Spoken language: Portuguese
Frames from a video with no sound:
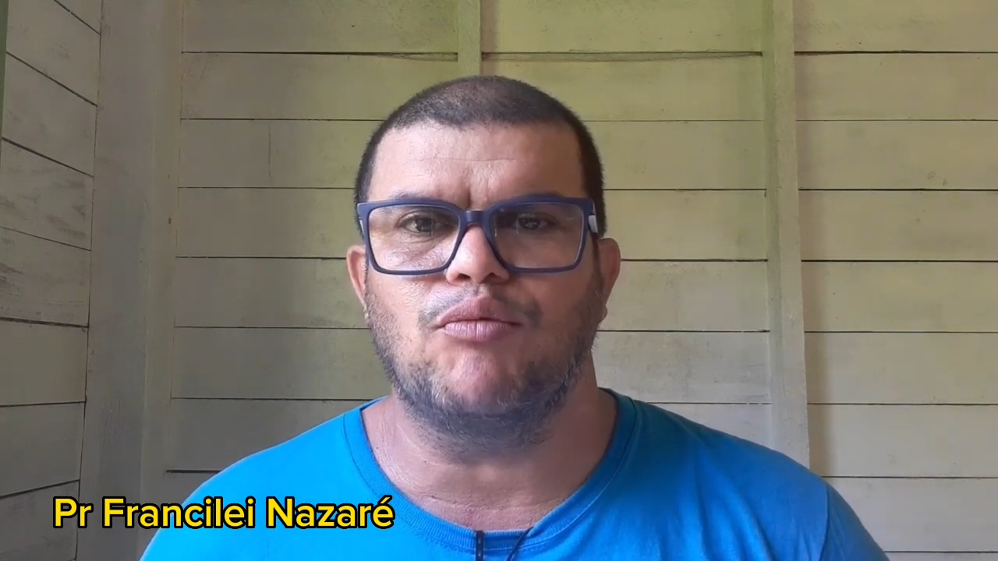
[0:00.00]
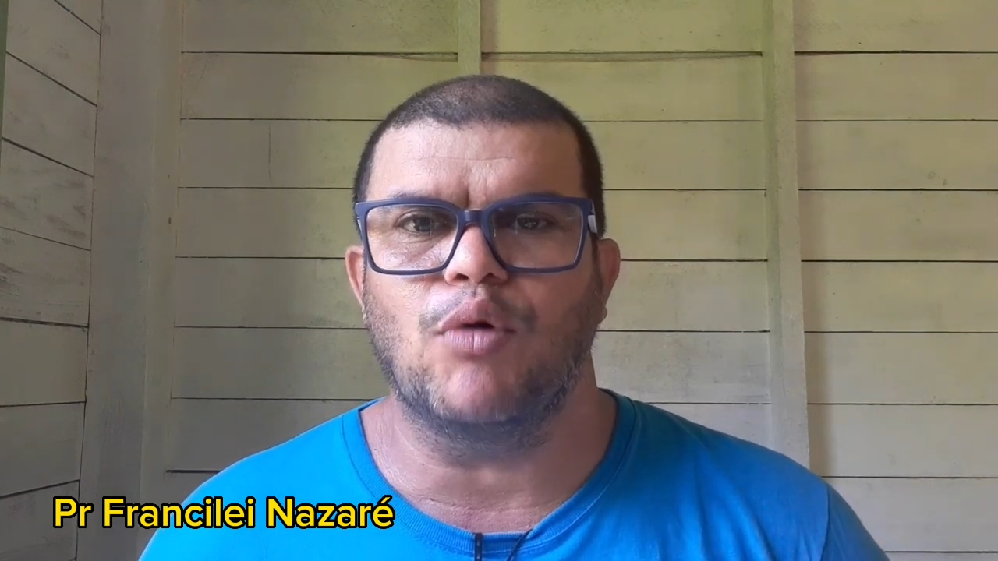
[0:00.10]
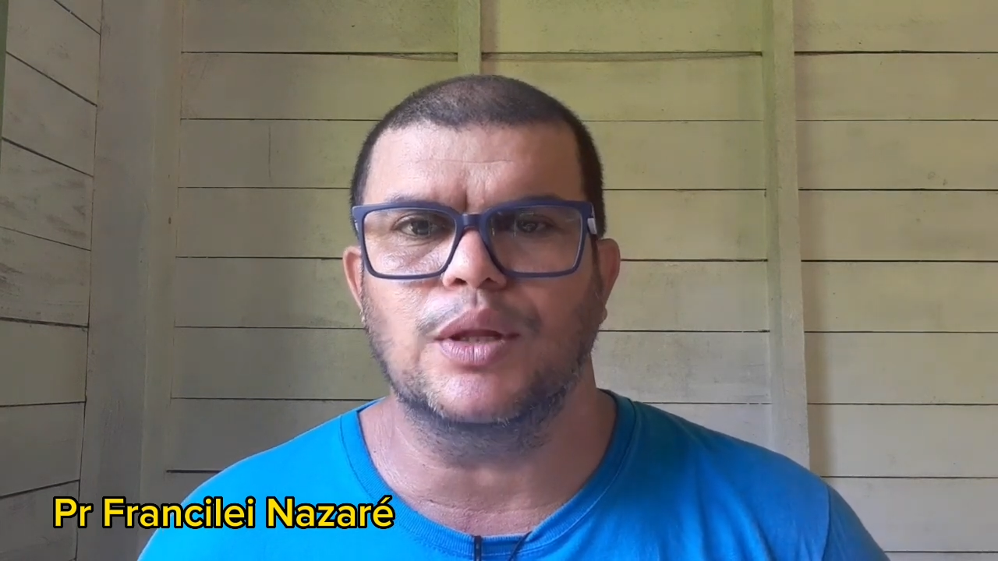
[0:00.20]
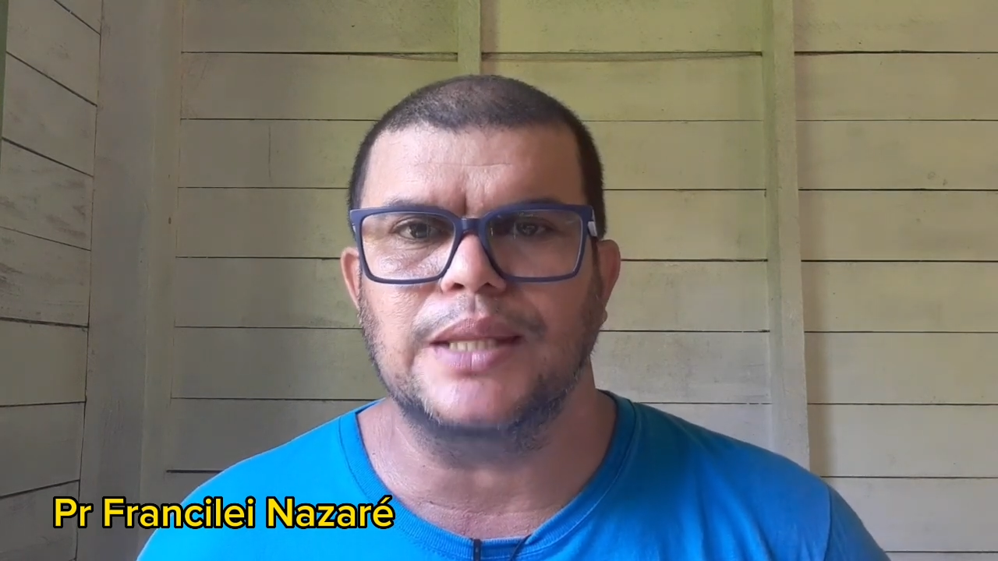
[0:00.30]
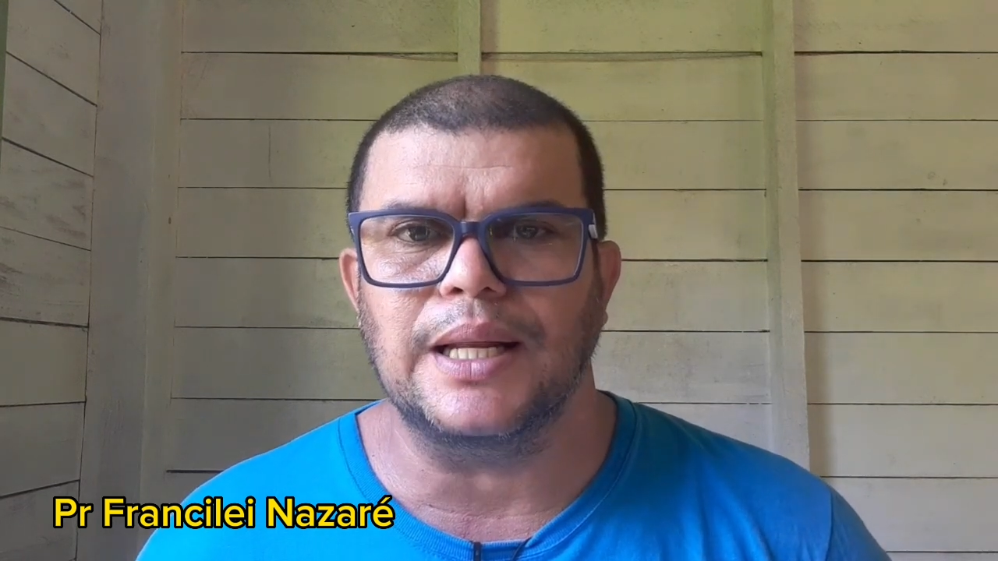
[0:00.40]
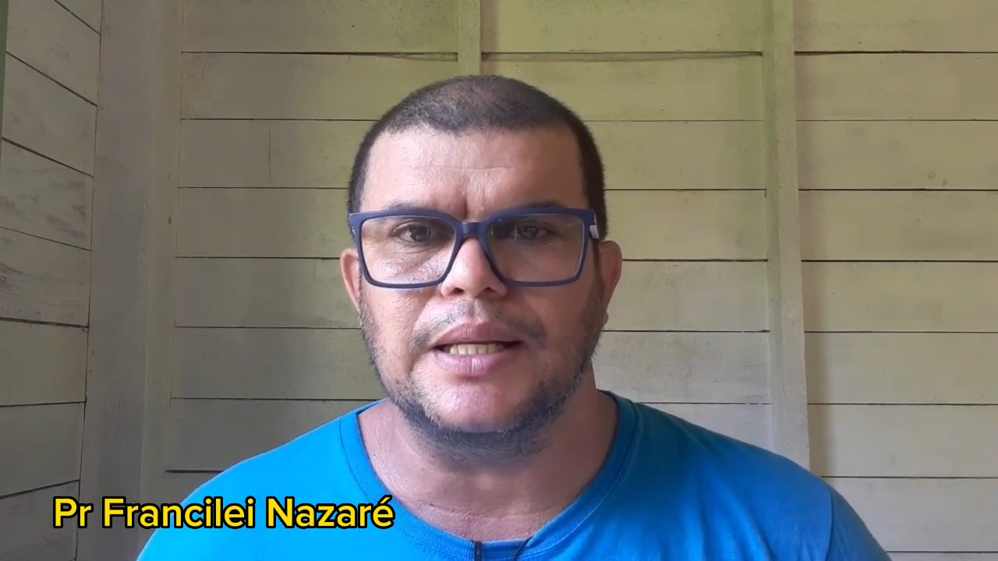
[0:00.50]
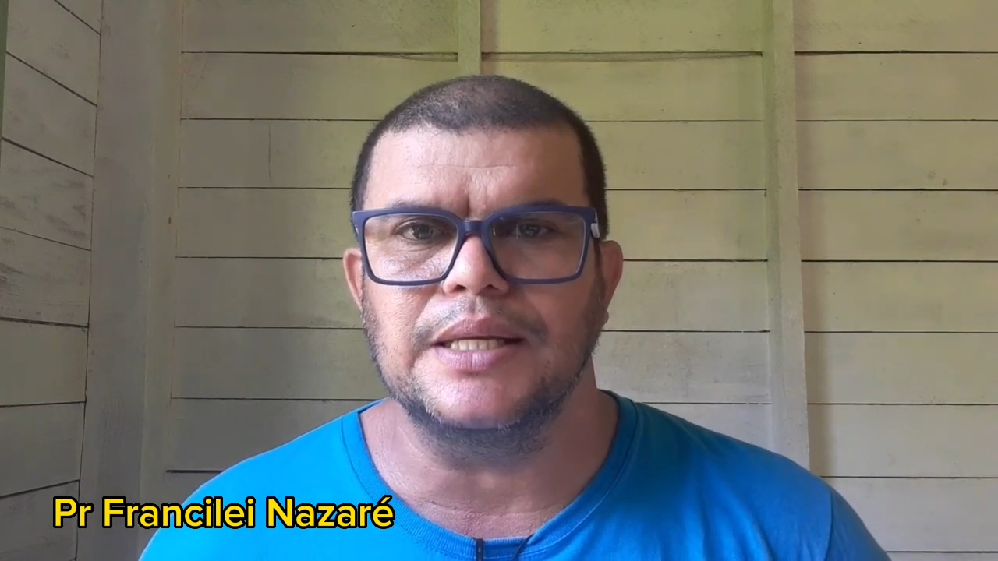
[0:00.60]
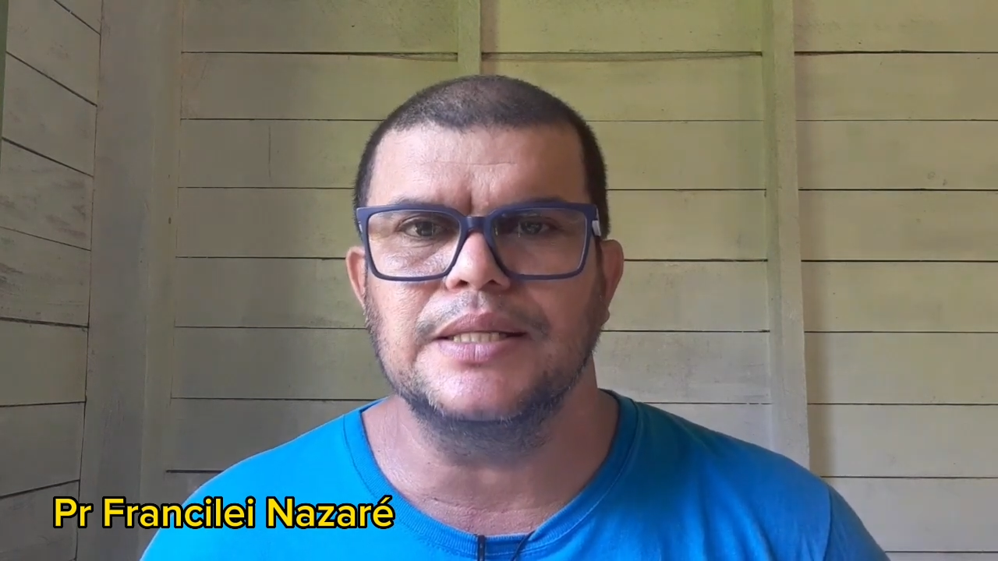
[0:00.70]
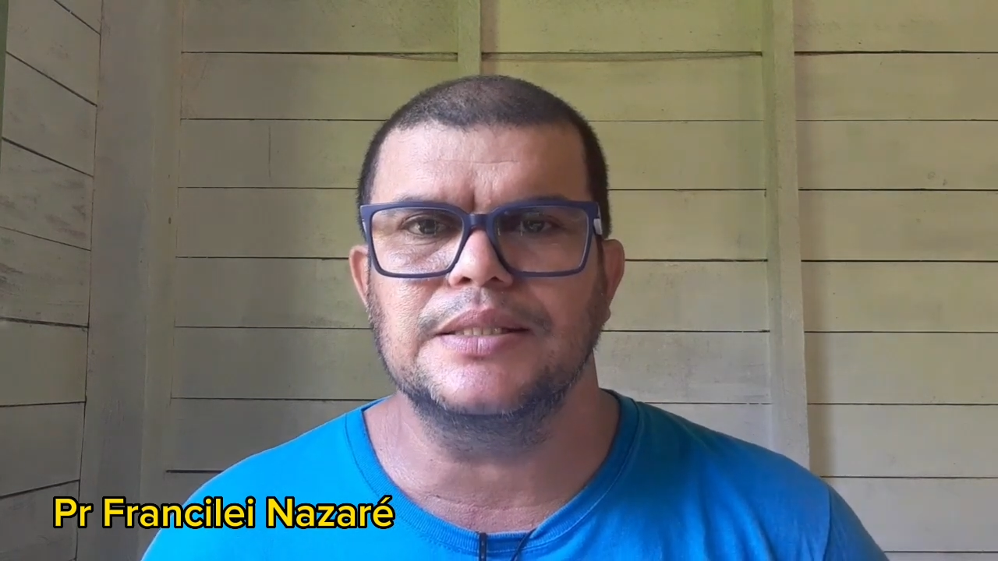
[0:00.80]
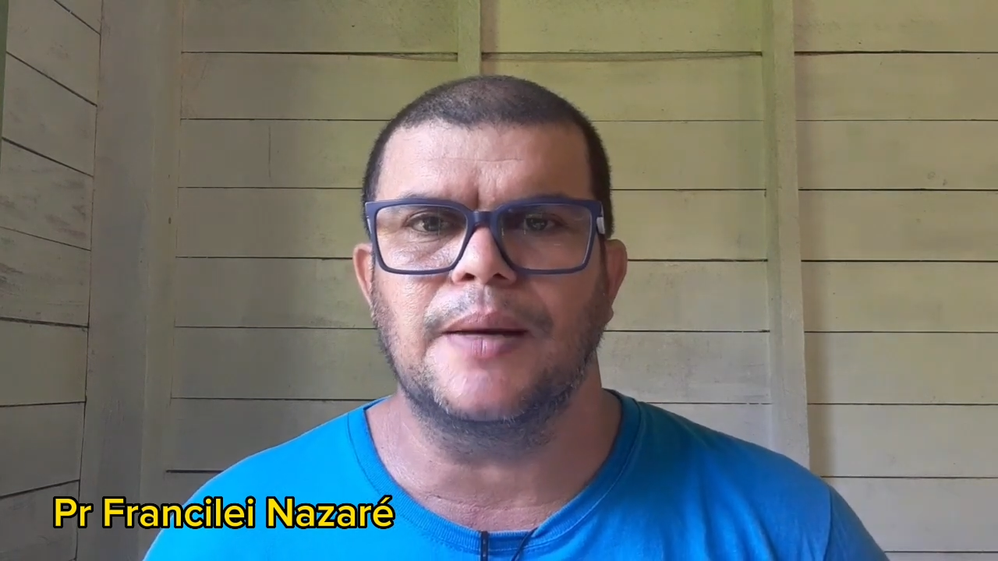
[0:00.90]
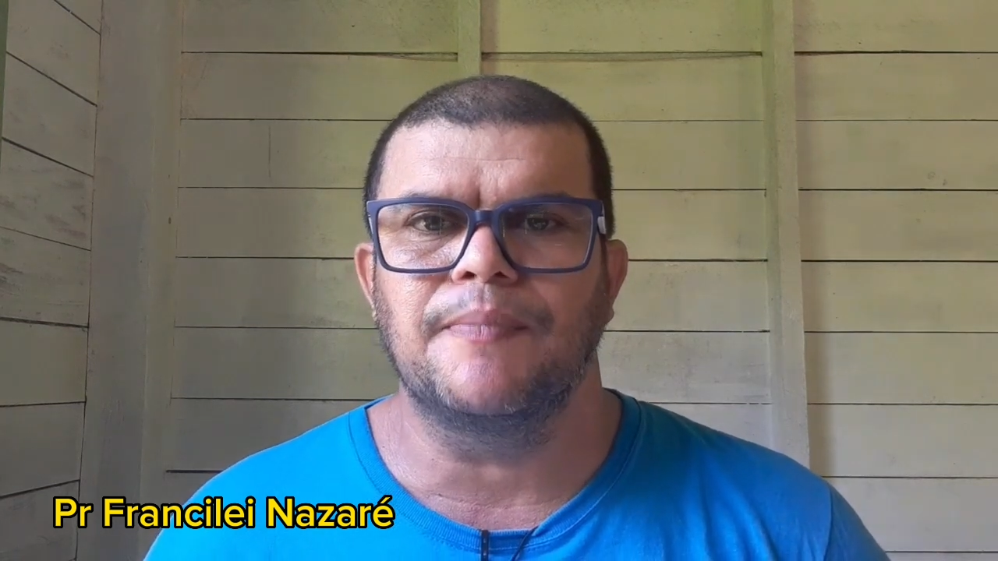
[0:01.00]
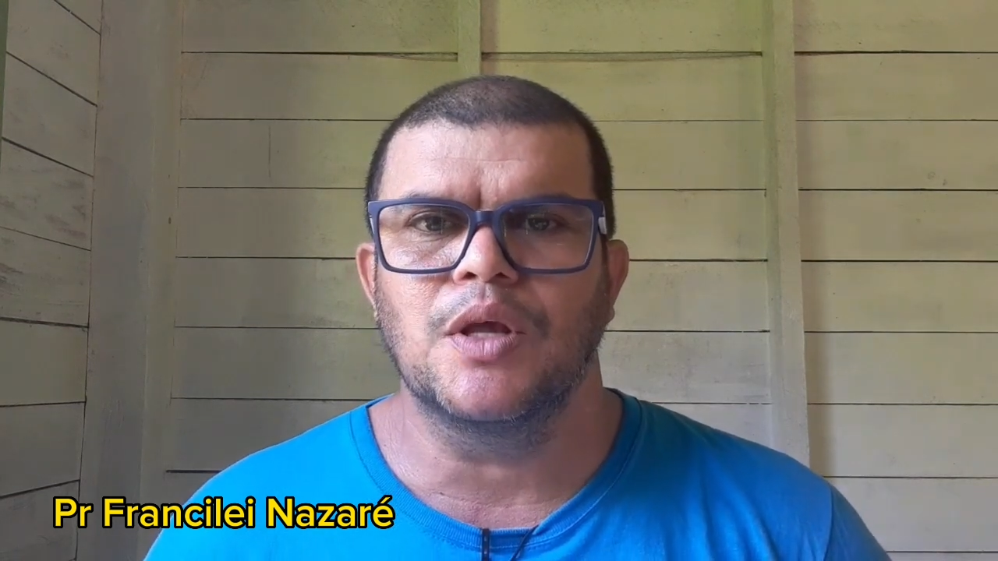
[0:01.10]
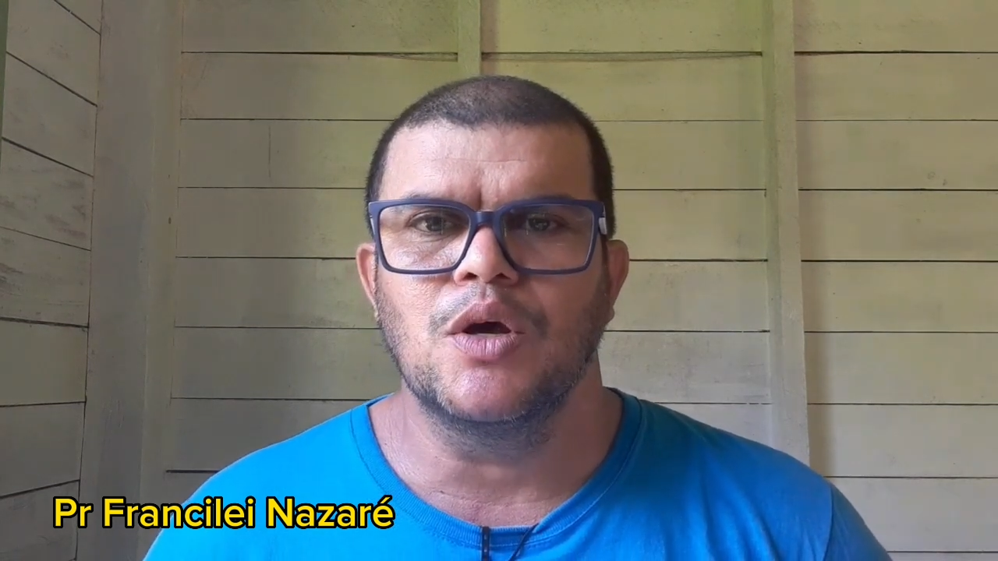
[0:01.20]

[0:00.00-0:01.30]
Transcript: fortaleza,